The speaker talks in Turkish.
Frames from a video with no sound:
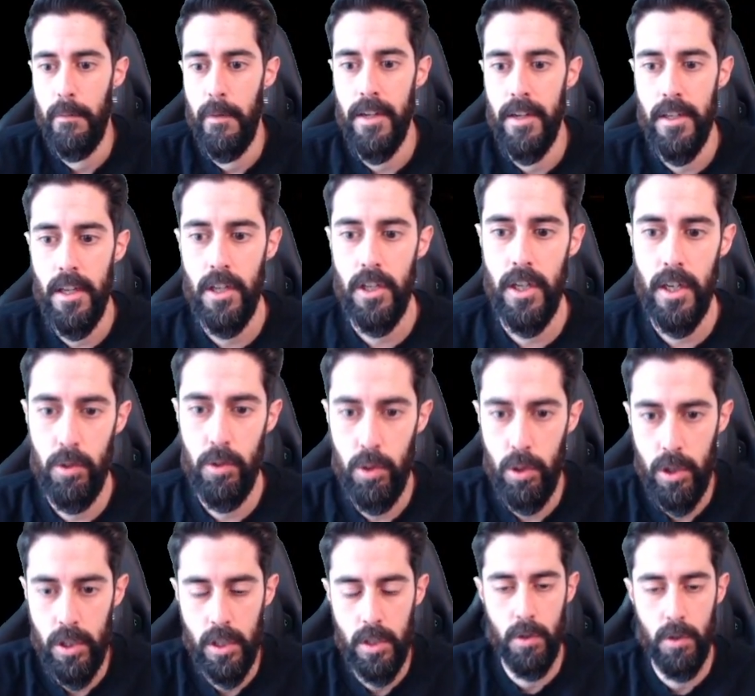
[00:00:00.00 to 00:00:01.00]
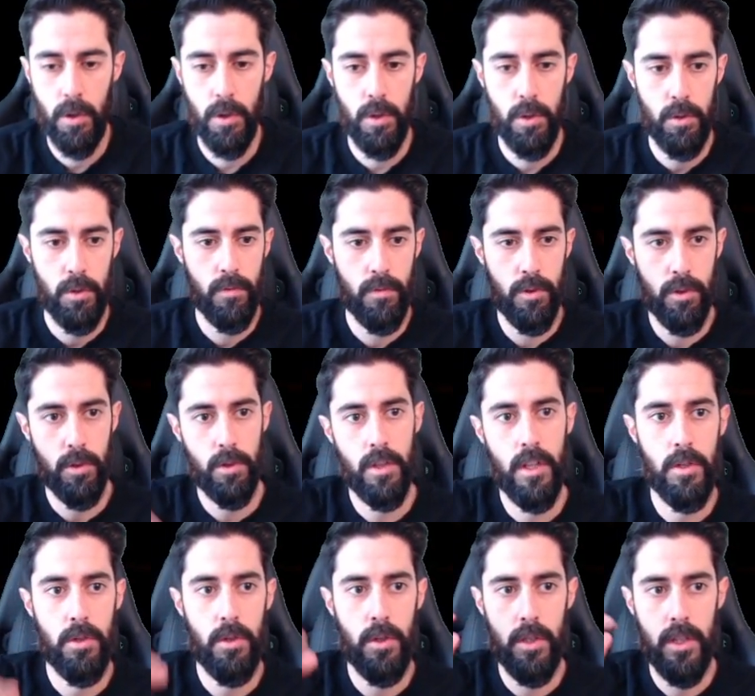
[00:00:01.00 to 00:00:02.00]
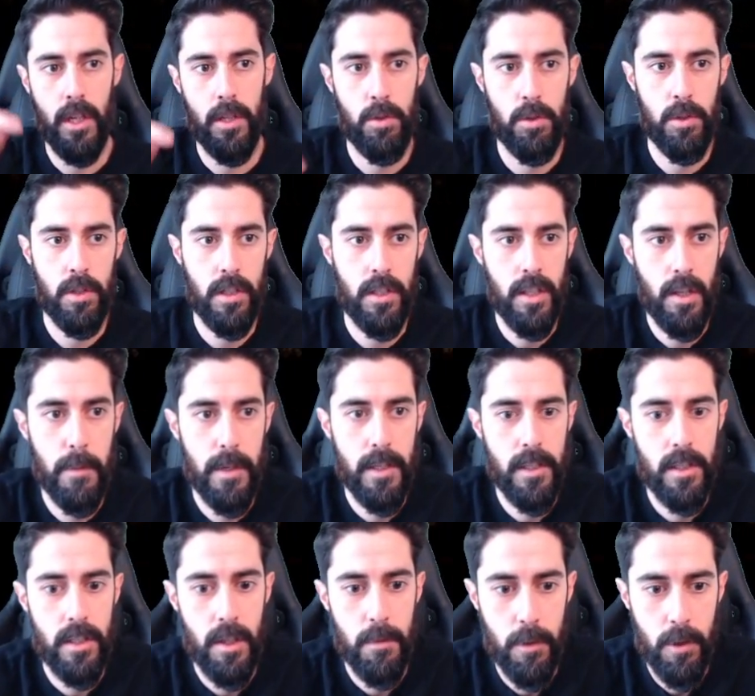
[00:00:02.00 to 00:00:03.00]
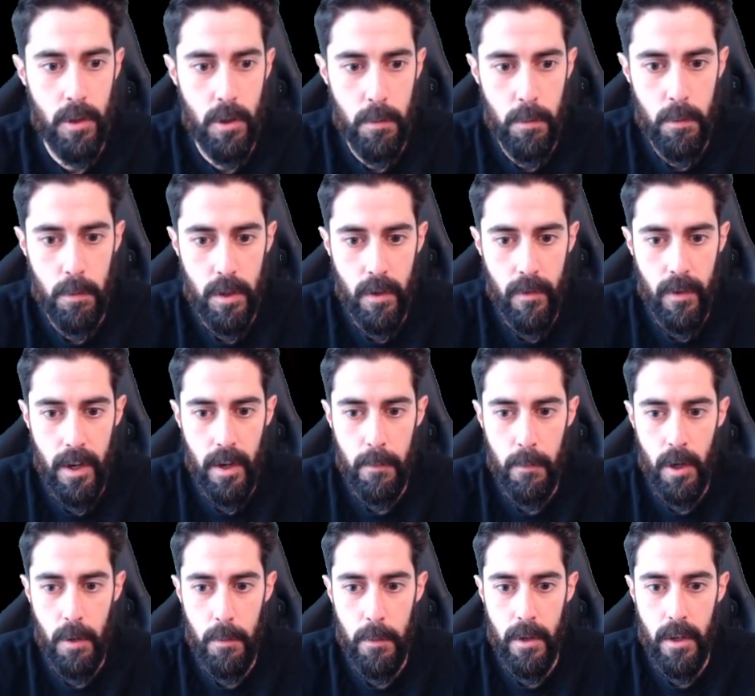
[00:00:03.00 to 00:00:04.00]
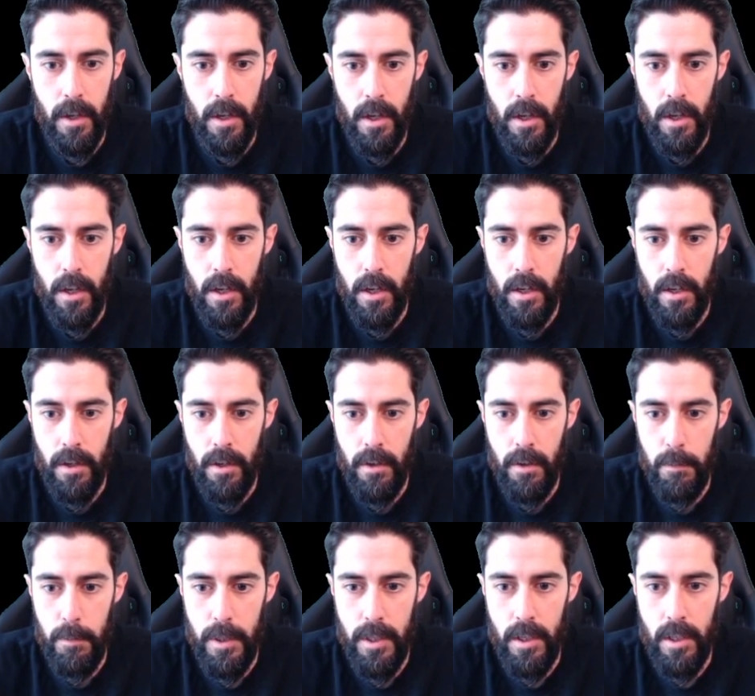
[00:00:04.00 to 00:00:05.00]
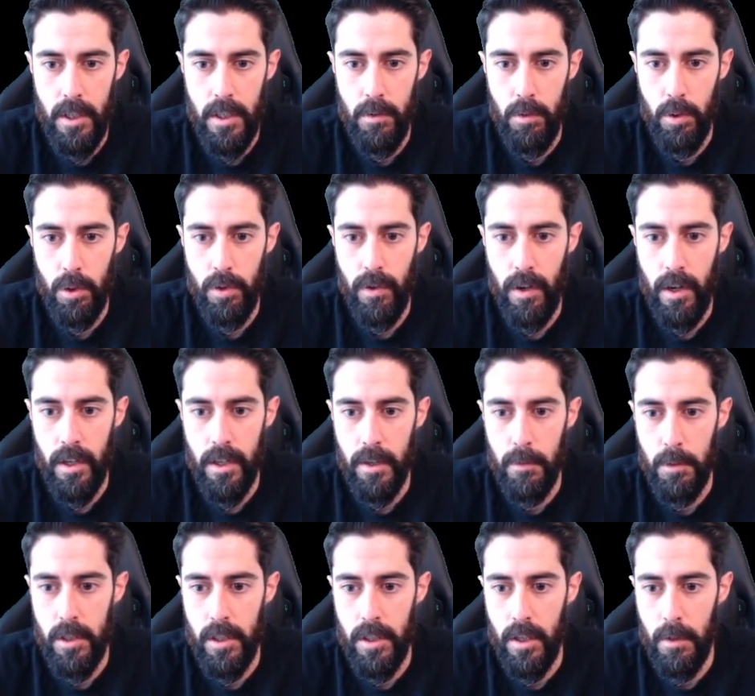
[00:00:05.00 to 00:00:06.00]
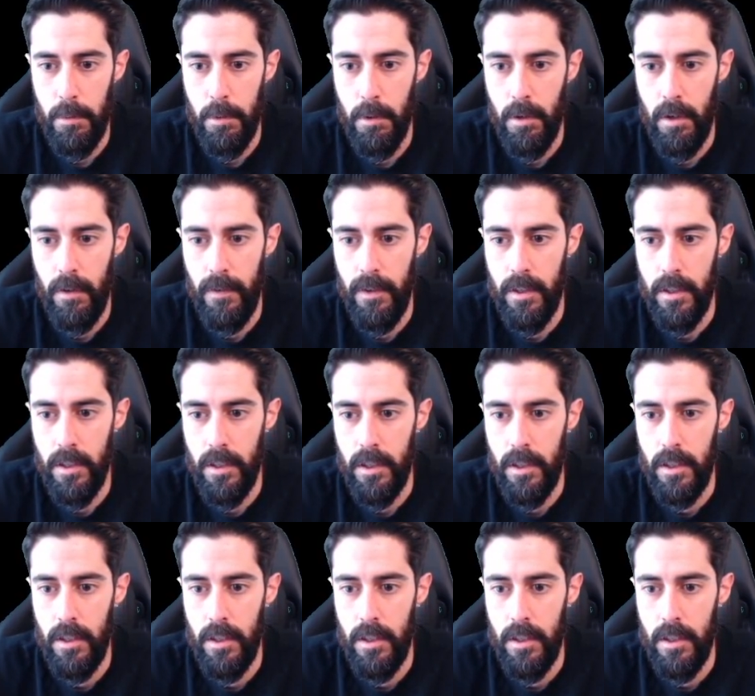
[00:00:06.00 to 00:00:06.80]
Bazen C tuşu çıkıyor. O vurduktan sonra C tuşu çıktığında basacağım ona. O muhtemelen böyle bir bitirici vuruş falan gibi bir şey yapıyor olabilir.